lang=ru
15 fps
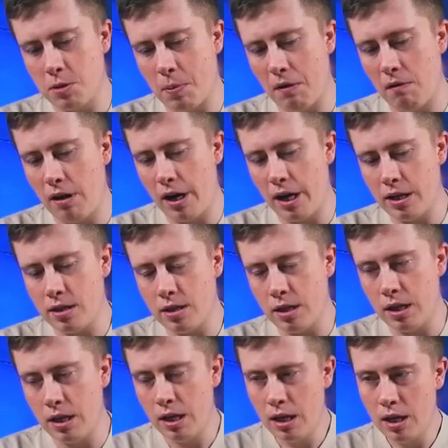
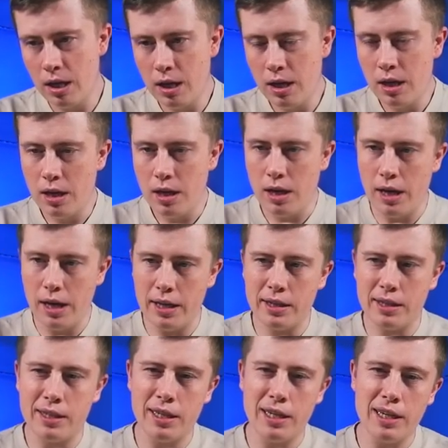справляется.
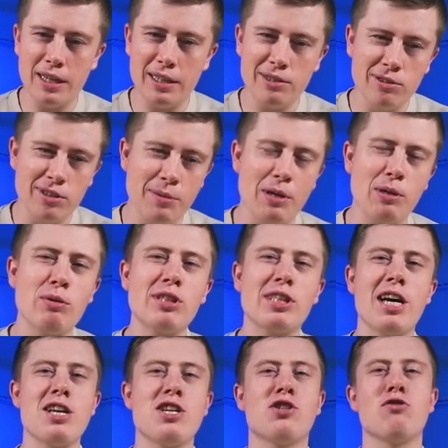Это, ну не могу
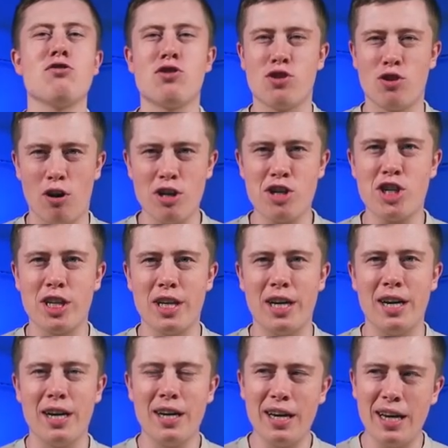сказать, что
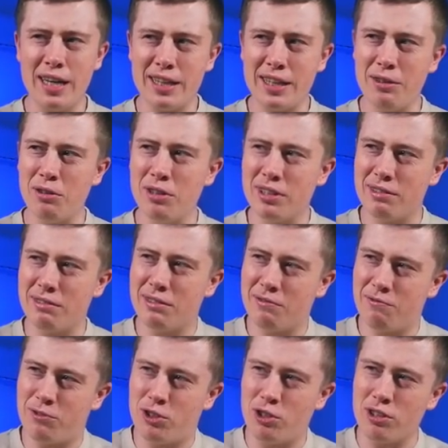сочно, это вот
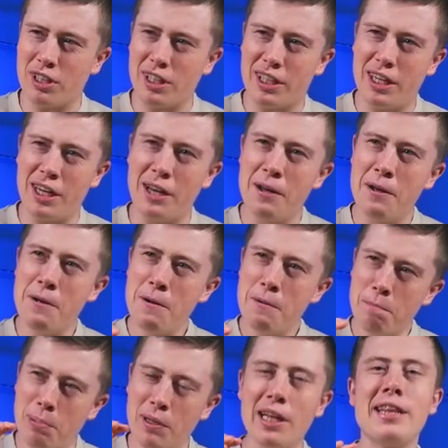все-таки
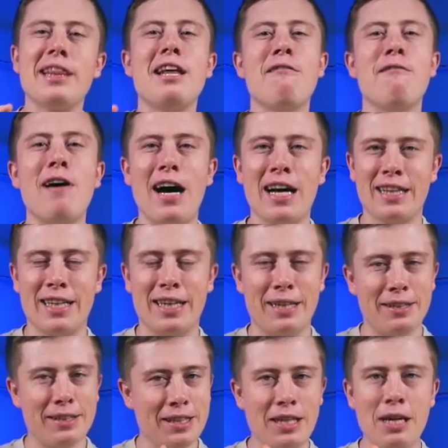
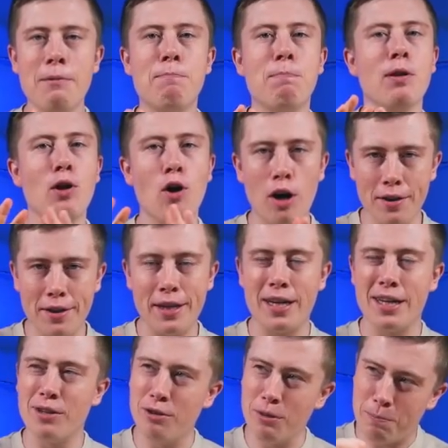плотновато. Не
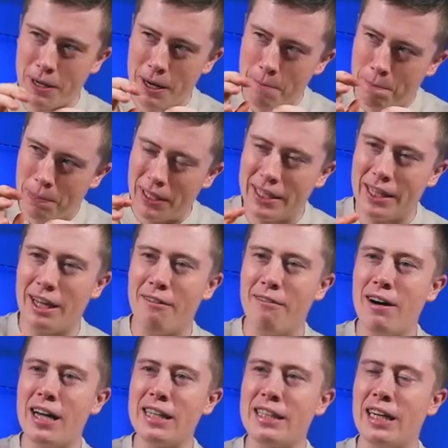плотно, но вот прям
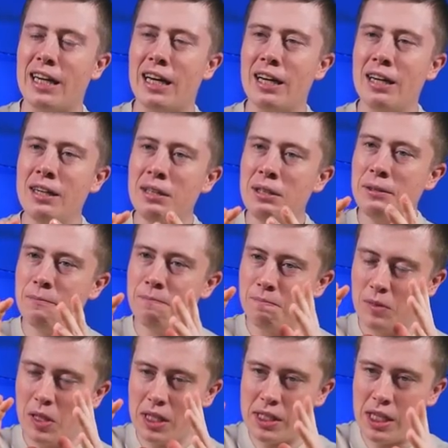плотновато,
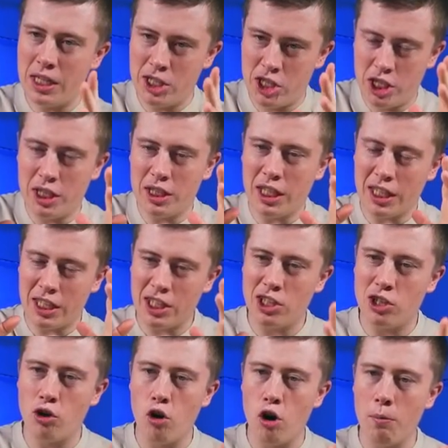достаточно так
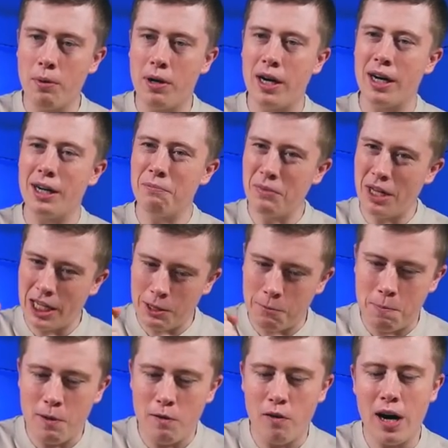емко,
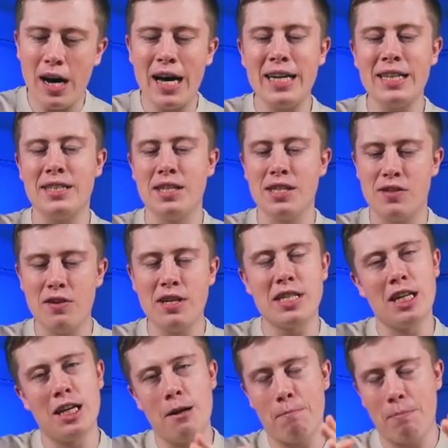отбивает,
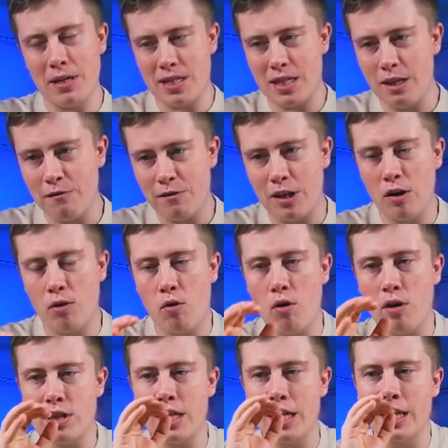действительно пассивки
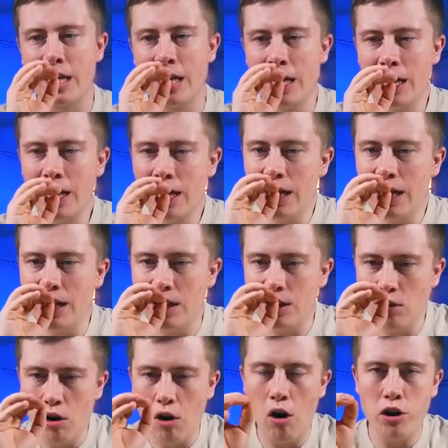ходят –
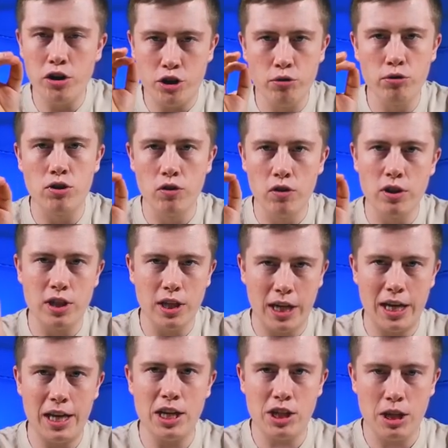но чувствуется,
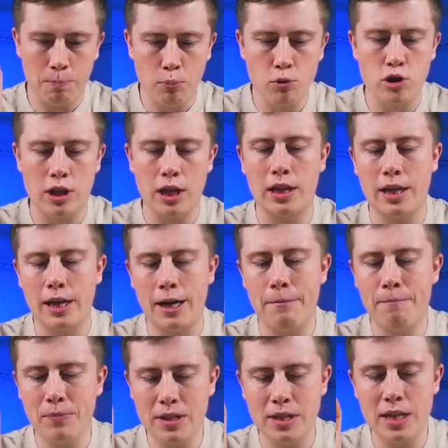конечно,
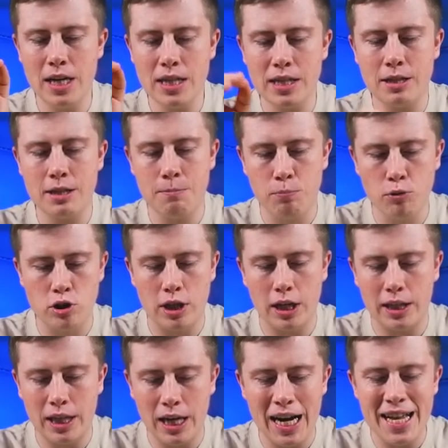пустота. Здесь
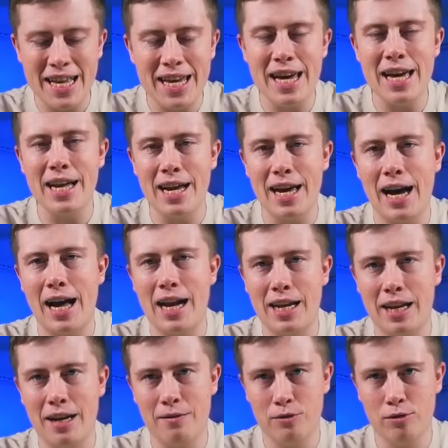пустота
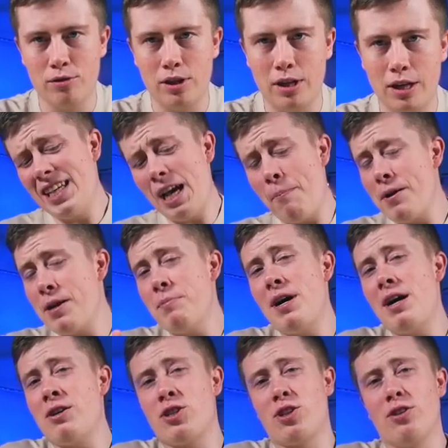нереальная внутри. Я
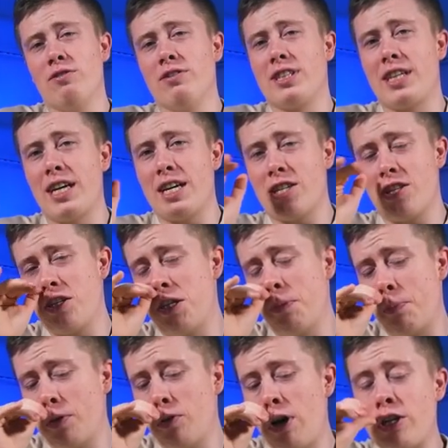понимаю, что вы скажете,
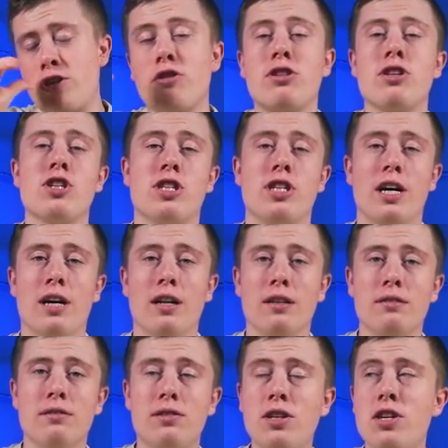типа, ну а что ты
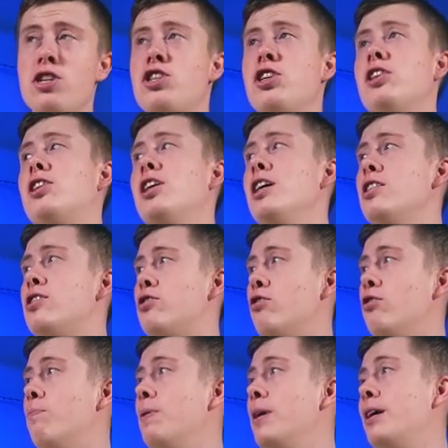ждал? 1300
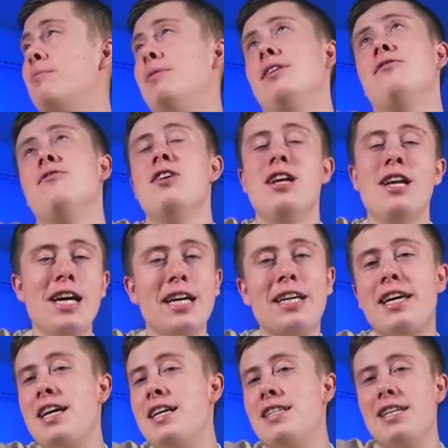рублей, блядь,
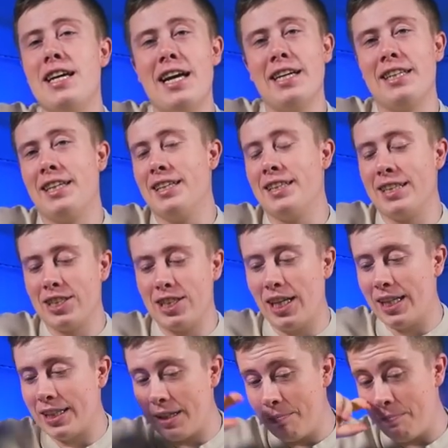великие деньги, и ты
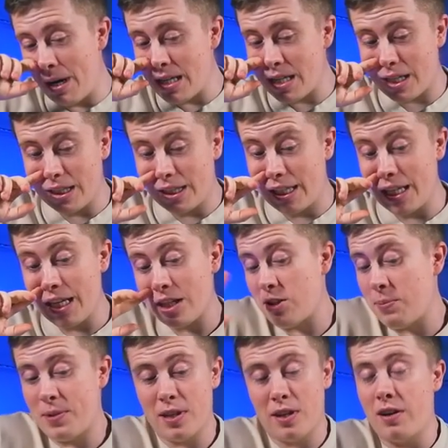ждал там басика? Да нет,
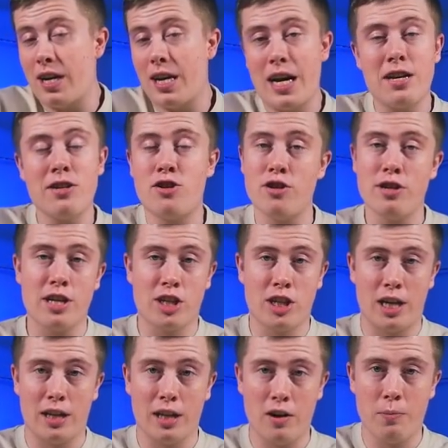собственно говоря, я ничего не
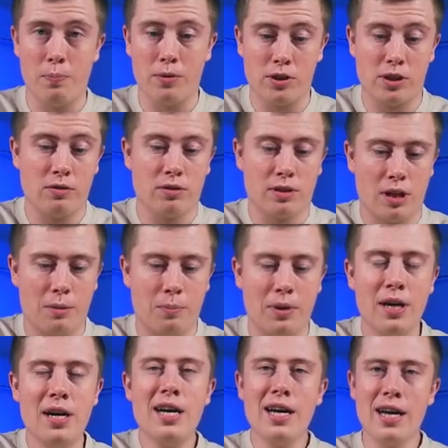ждал. Я вам просто вот как
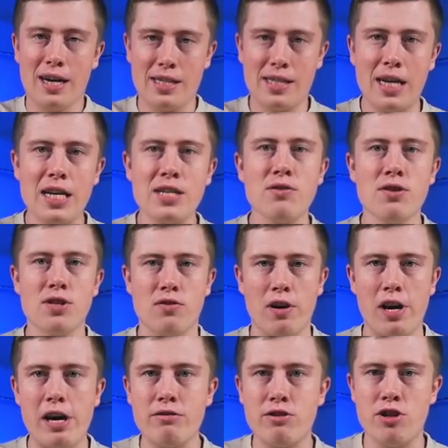бы рассказываю
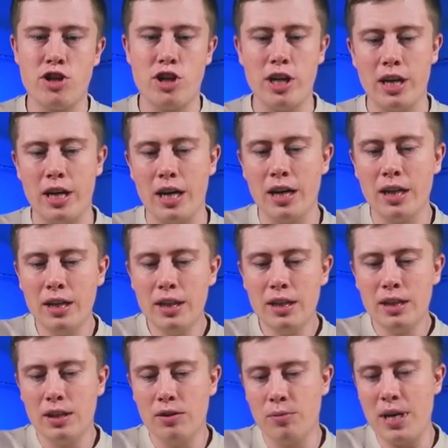свои ощущения.
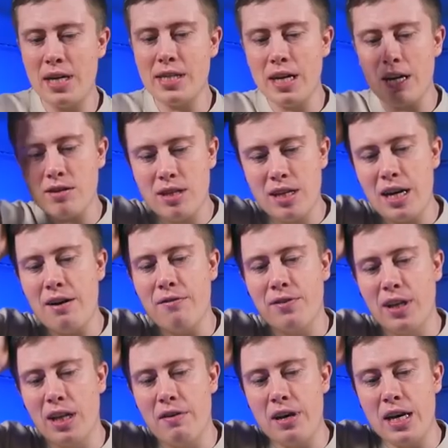И у меня сразу, да, в
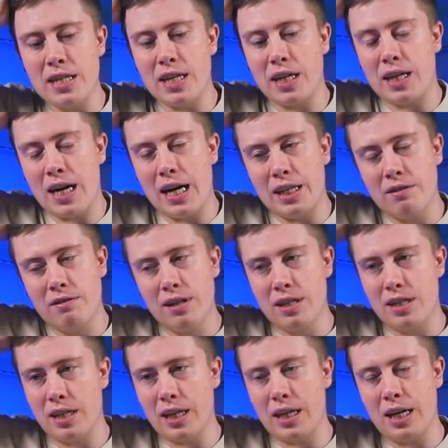голове
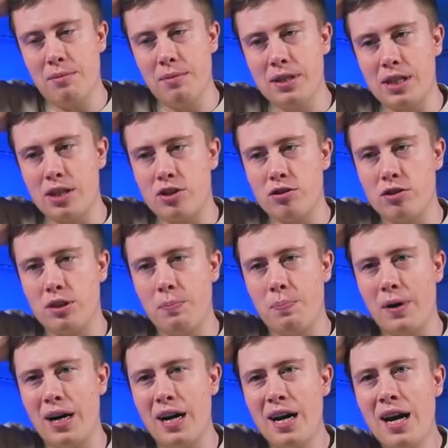закрадывается такая мысль, что
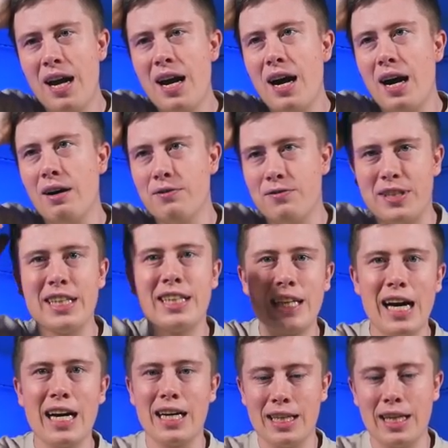типа, Э,
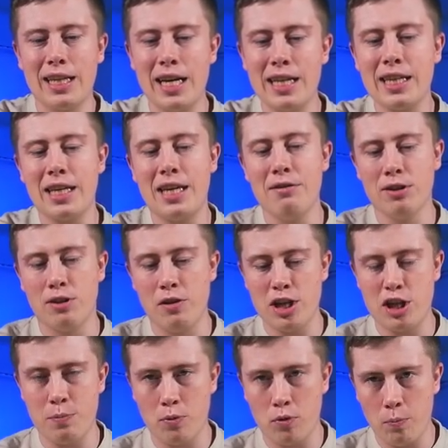всегда, когда, да, такие вот
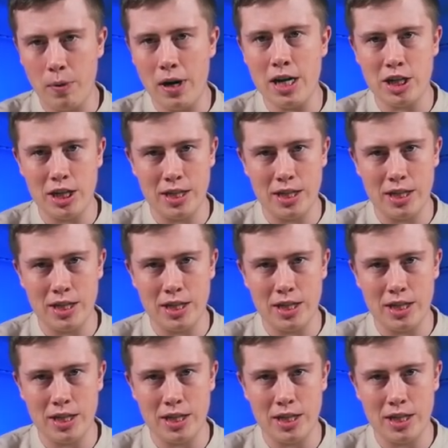вещи покупаешь,